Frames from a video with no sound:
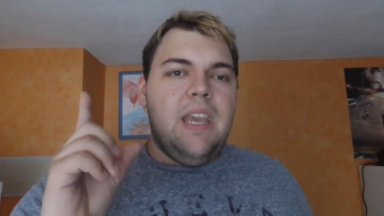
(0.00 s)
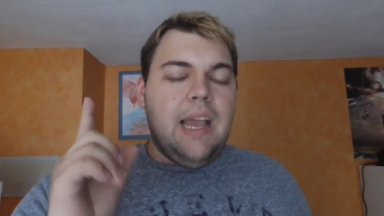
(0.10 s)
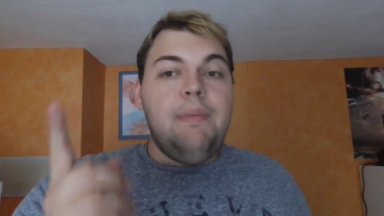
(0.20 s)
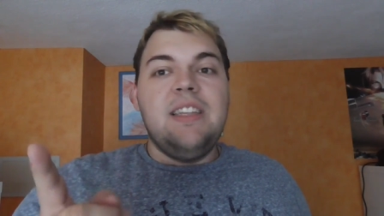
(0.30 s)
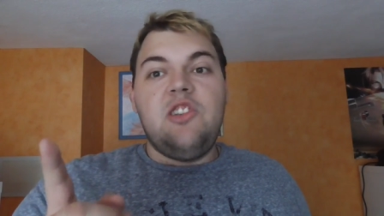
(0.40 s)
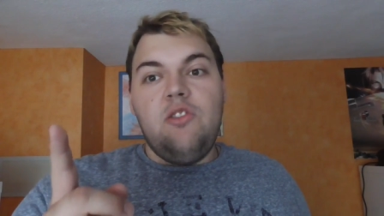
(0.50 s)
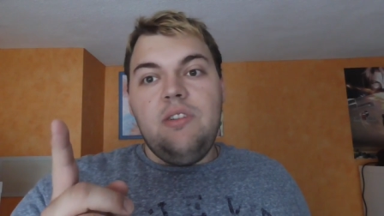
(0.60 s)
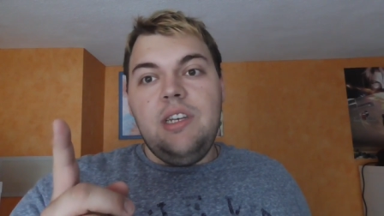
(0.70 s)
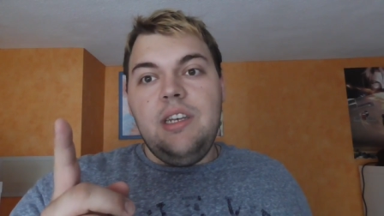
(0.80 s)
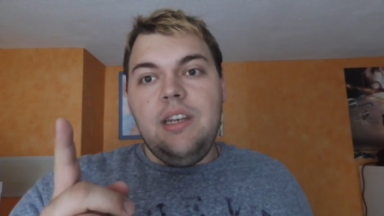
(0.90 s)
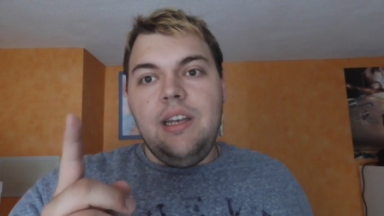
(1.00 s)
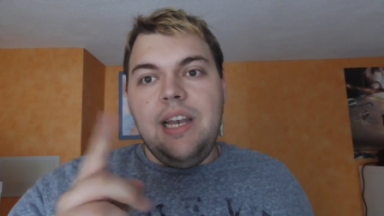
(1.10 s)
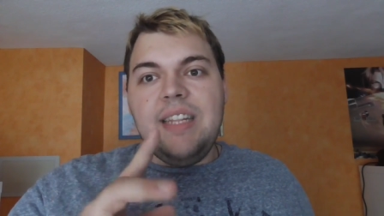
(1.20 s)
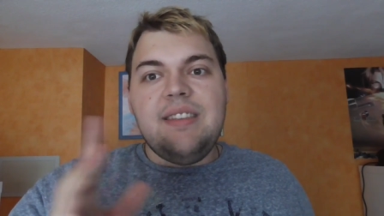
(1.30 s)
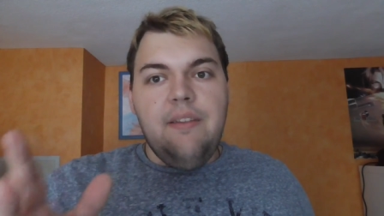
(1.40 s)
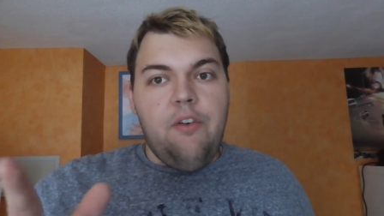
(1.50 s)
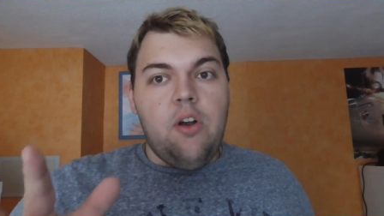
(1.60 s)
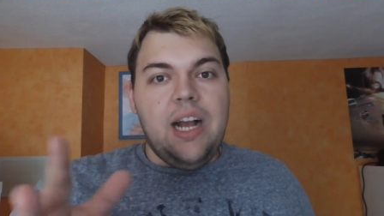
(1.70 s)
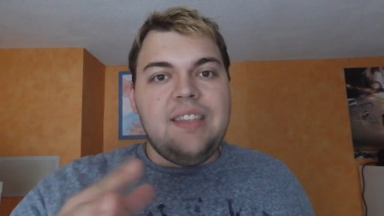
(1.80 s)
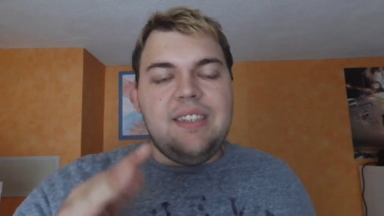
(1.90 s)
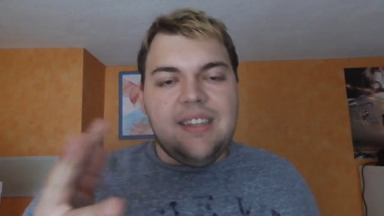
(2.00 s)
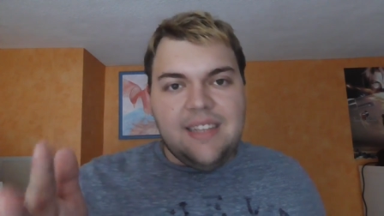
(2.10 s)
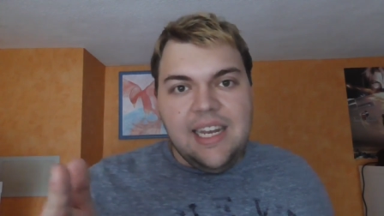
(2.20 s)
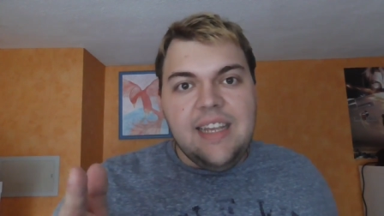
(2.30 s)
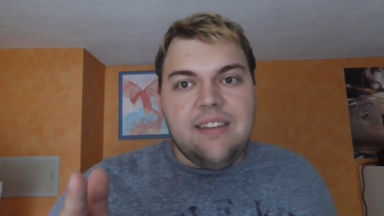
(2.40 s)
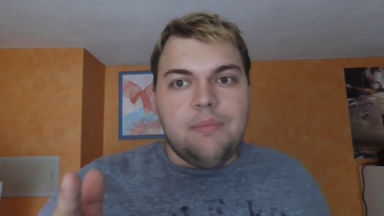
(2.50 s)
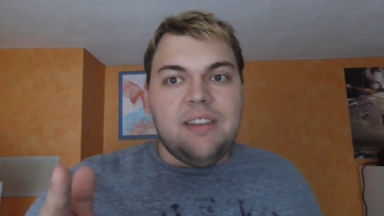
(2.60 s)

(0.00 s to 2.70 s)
Ich habe jetzt schon letzte Woche, als ich das gelesen habe,